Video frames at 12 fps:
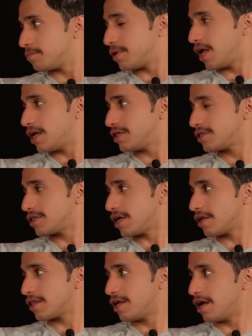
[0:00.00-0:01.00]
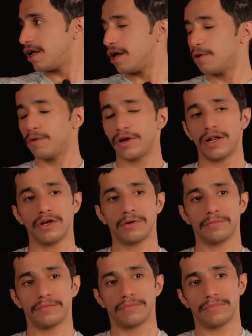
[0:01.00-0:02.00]
لا ايش لي وانا
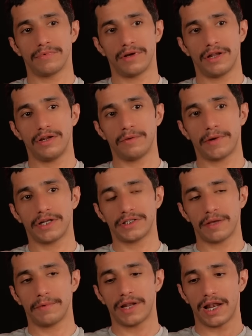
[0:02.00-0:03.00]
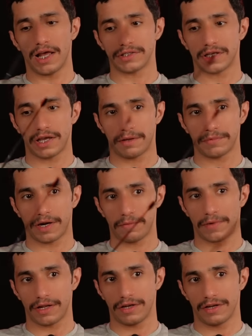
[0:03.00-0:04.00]
اليوم اليوم انا جاي بين العصا يا عبد الرحمن